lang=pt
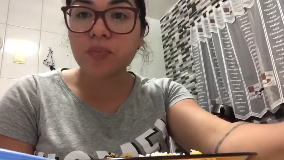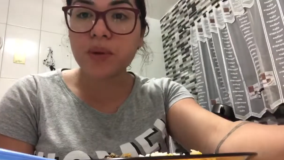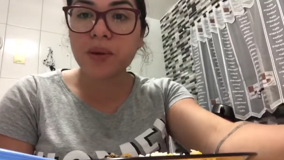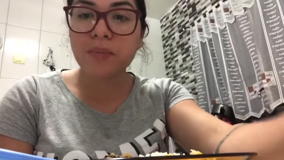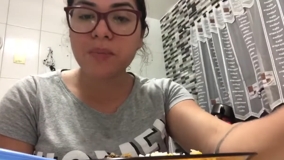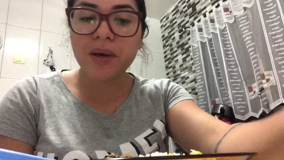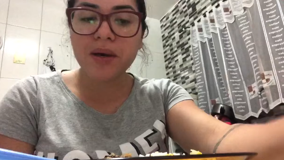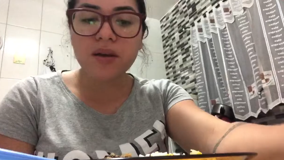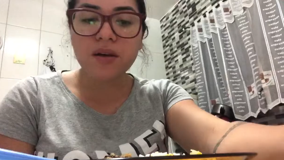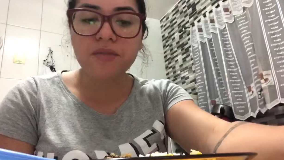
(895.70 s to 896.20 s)

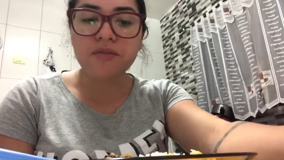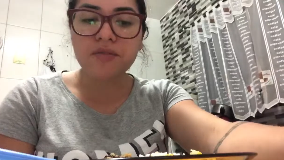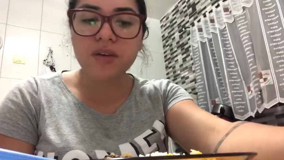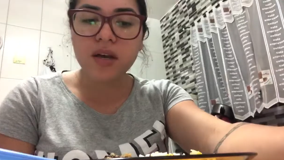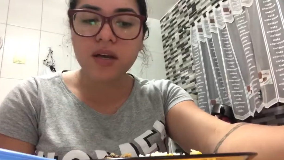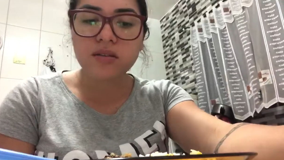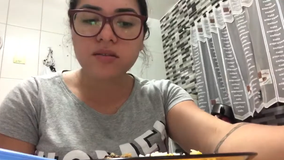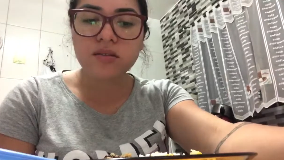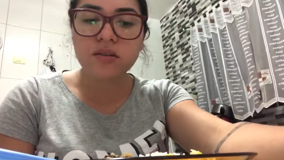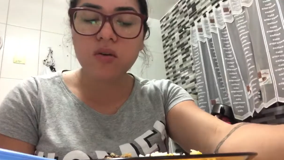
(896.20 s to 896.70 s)
primeira
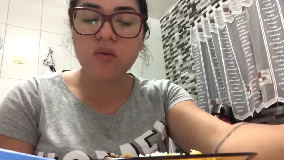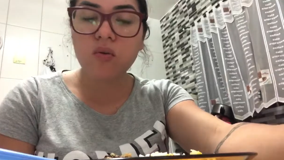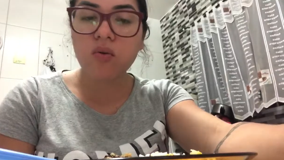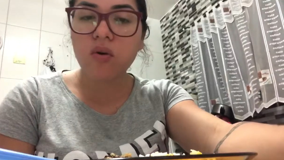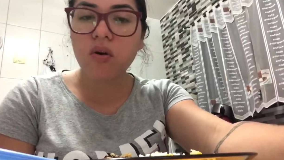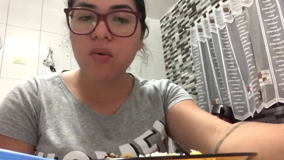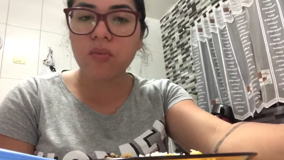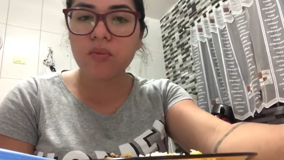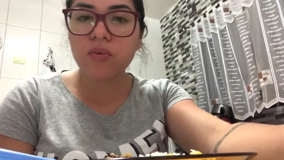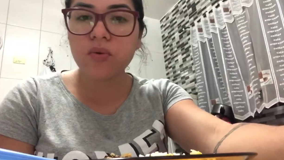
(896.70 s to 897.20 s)
vez que eu
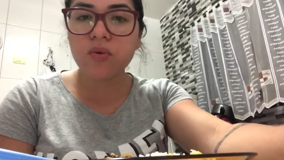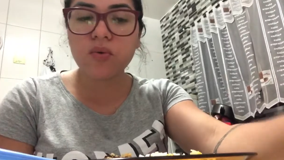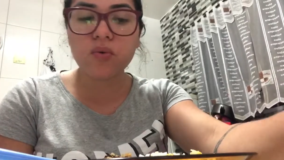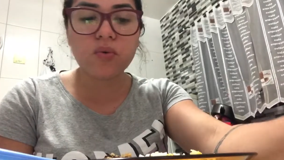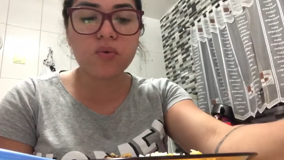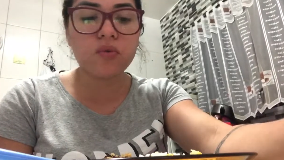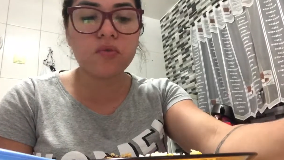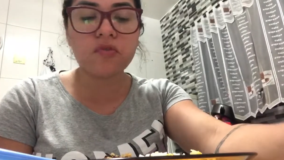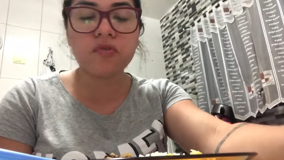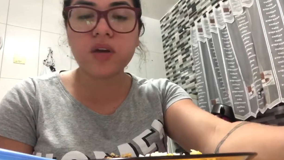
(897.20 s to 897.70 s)
como
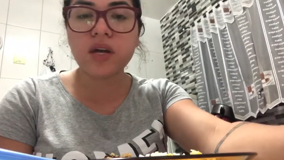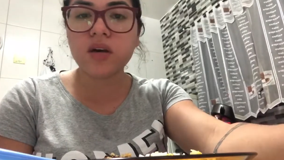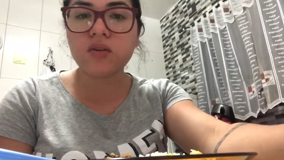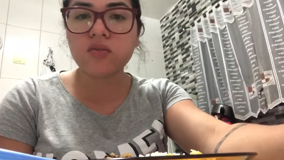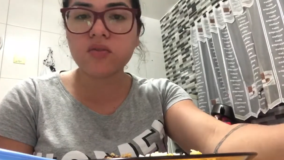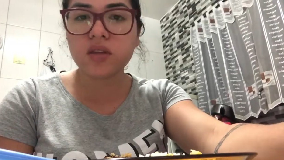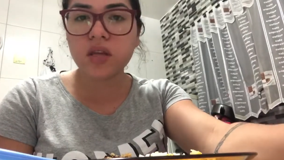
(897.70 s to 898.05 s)
o frango